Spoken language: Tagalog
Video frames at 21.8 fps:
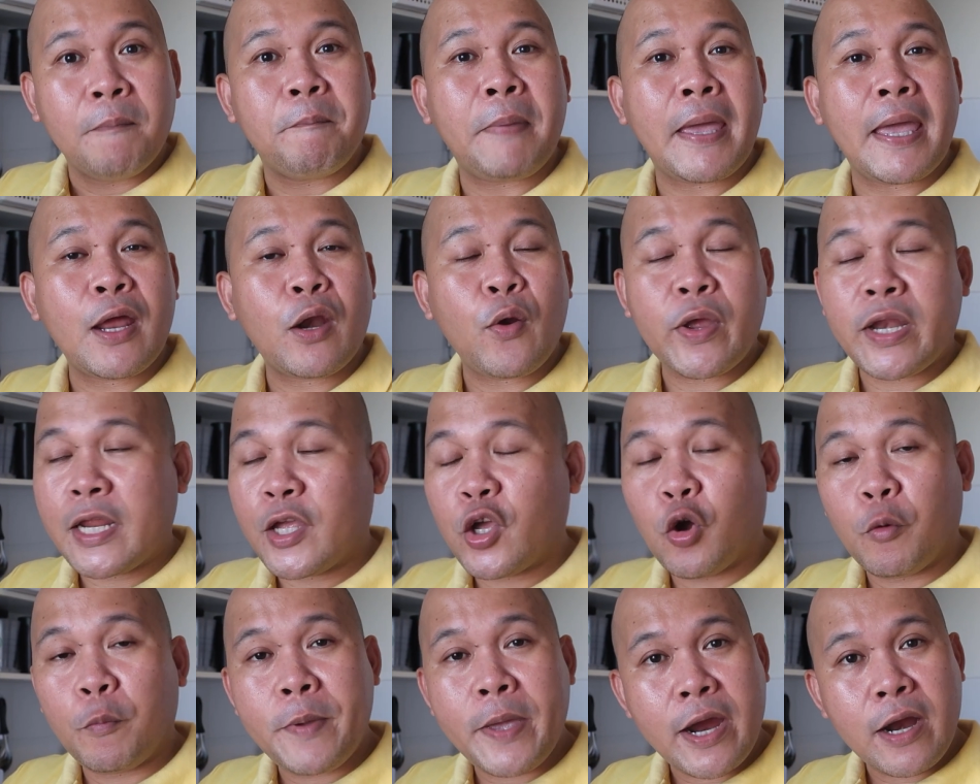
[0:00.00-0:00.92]
Pero ining
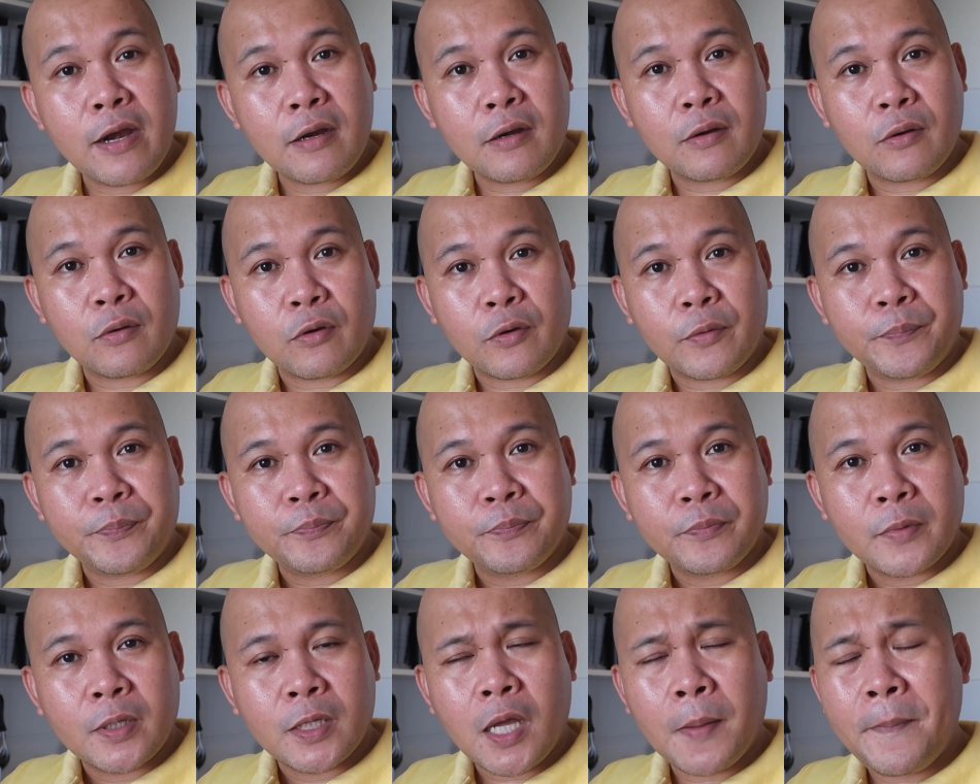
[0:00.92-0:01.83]
gobyerno,
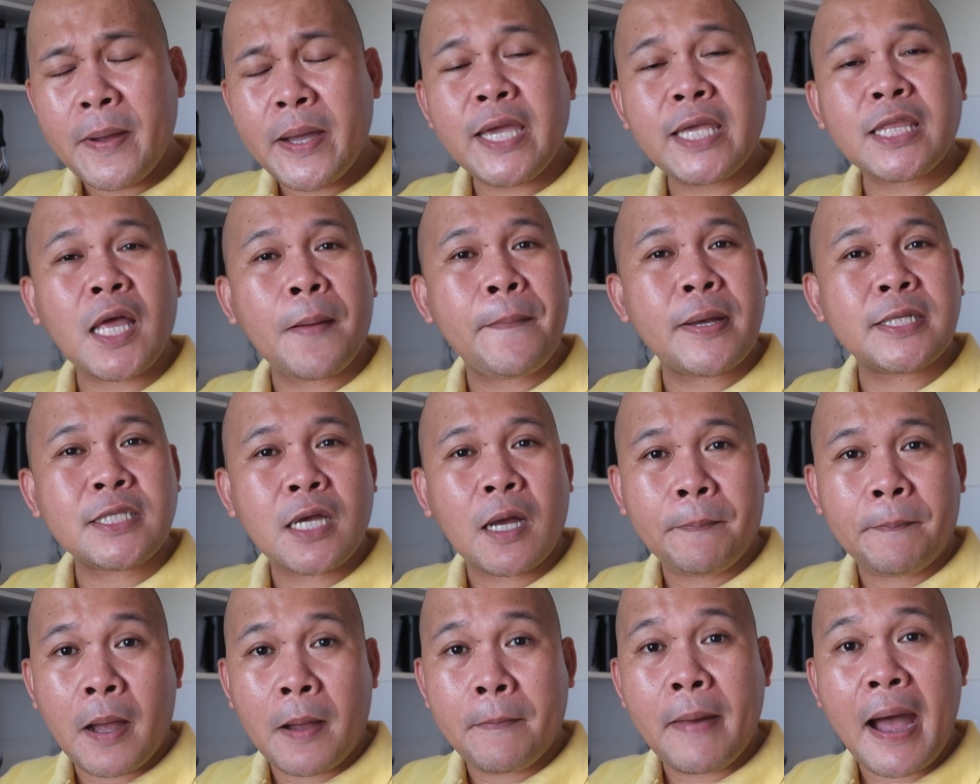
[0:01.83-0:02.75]
kapangita man
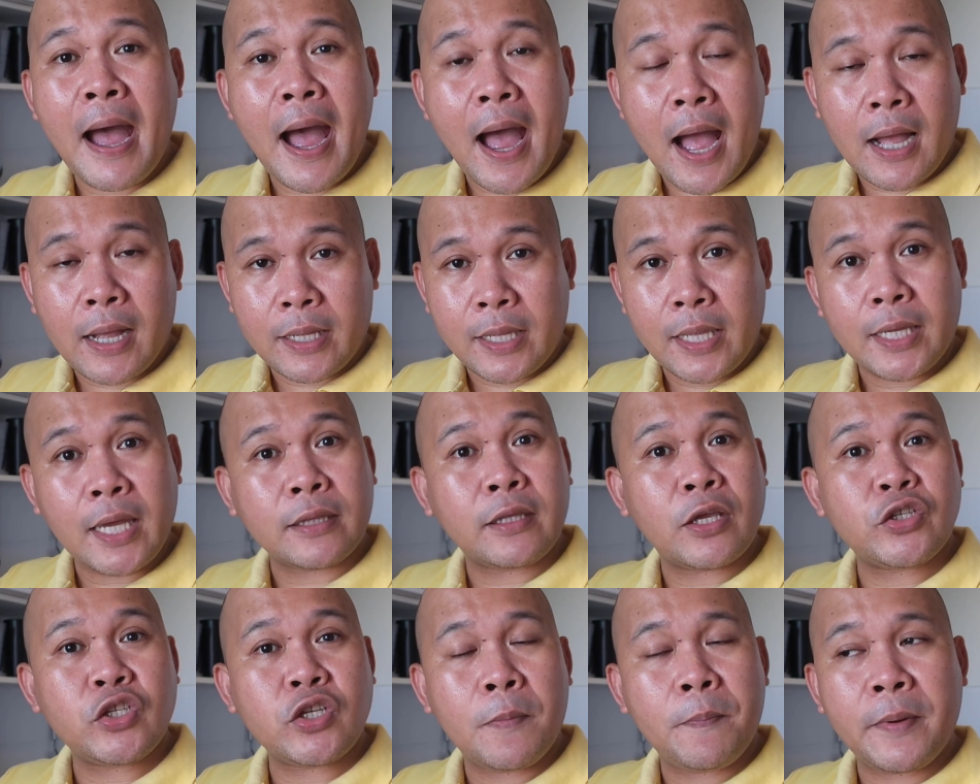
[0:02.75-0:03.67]
sang pamaagi,
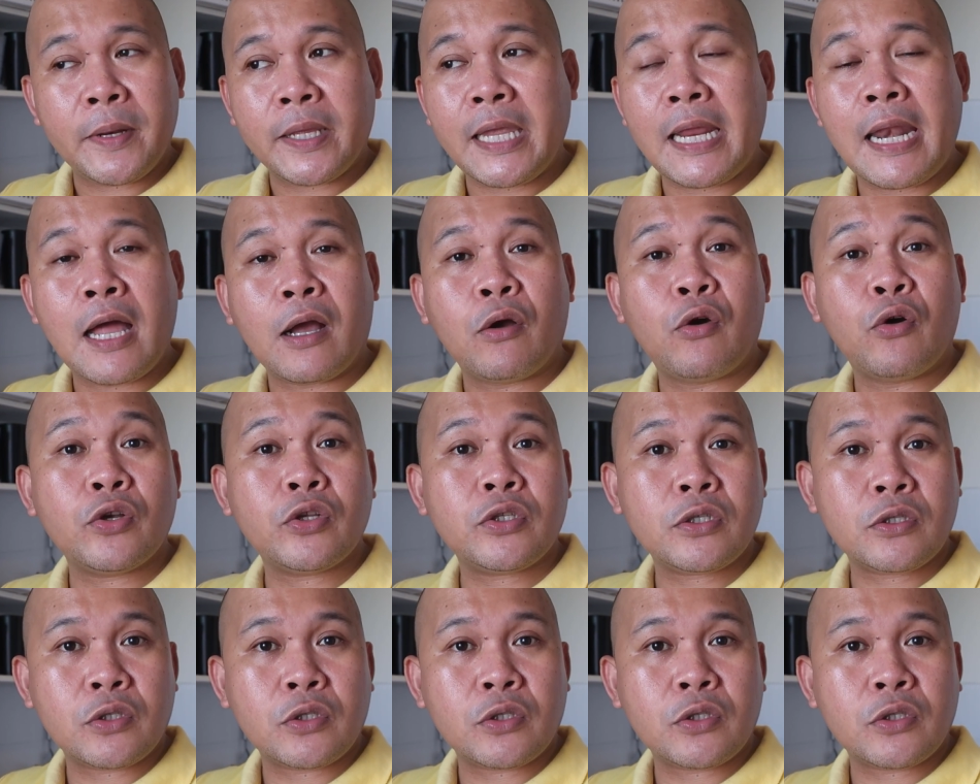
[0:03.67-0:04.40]
kasi syempre ang ilang